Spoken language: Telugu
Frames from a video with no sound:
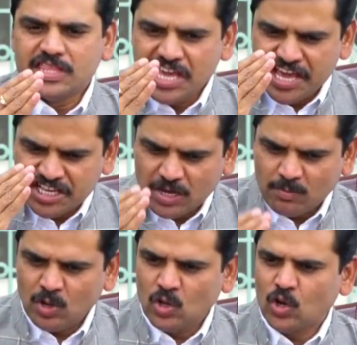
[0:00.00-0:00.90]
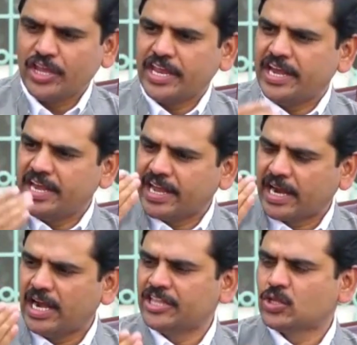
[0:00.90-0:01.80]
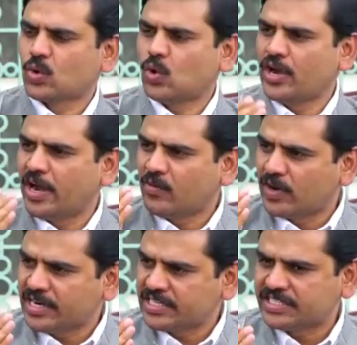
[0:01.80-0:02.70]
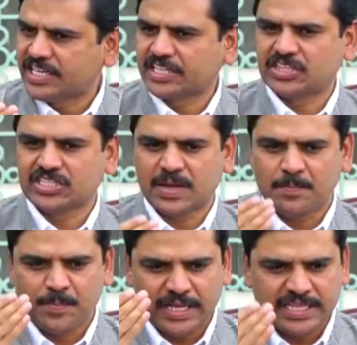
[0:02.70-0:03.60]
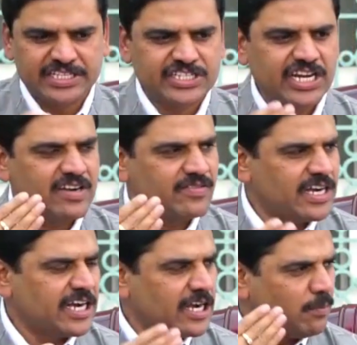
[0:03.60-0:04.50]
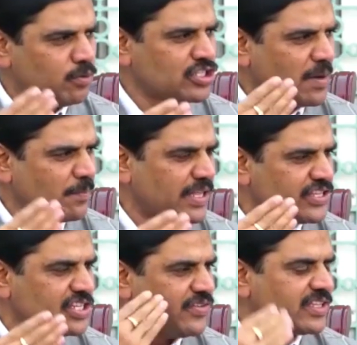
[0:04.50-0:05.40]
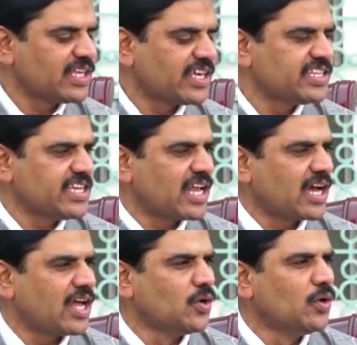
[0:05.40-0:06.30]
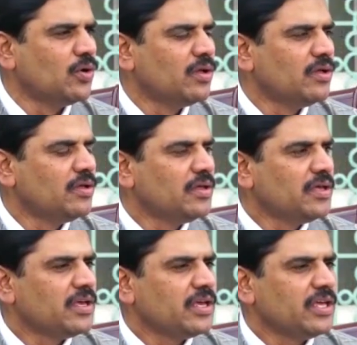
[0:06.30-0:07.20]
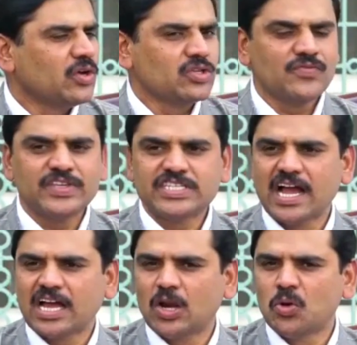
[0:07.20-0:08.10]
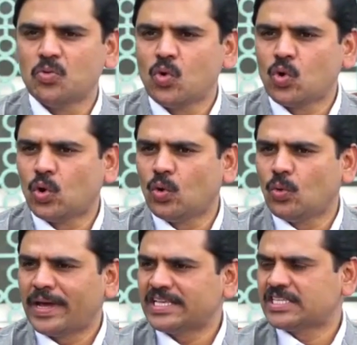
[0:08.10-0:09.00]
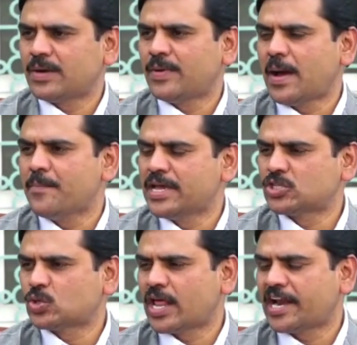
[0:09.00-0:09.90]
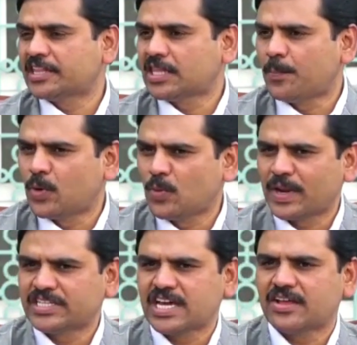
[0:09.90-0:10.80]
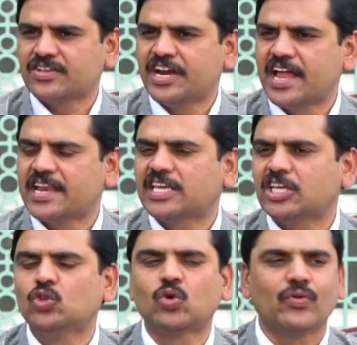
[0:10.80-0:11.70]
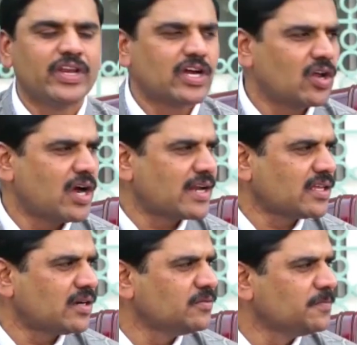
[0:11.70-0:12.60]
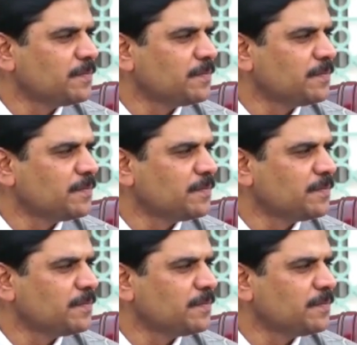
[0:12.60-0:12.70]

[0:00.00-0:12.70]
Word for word: దేశంలో ఎన్నికలను ఎదుర్కొనేటువంటి శక్తి సంపాదించినటువంటి డబ్బును సంపాదించిన వ్యక్తి కేసీఆర్ గారు ఈరోజు విశాఖలో ఉక్కు పరిశ్రమ అమ్మేస్తున్నారని తప్పుడు ప్రచారం చేయడానికి ఎందుకు వెనుకడుగాడతాడు